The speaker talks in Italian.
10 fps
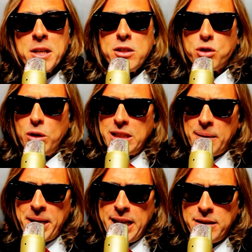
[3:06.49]

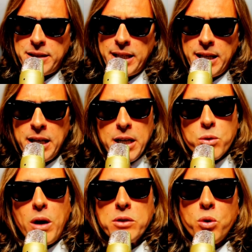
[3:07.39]
Solitamente,
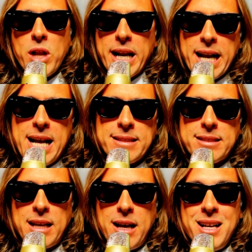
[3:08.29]
quando una
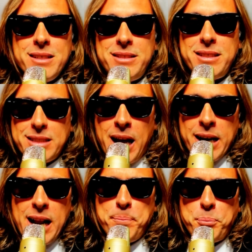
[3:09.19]
ragazza si sta
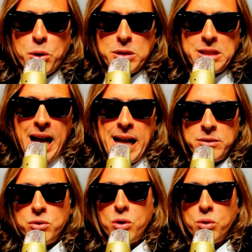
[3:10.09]

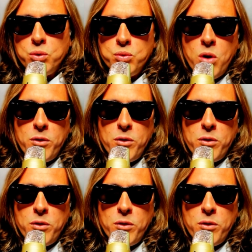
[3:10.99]
rapportando con un nuovo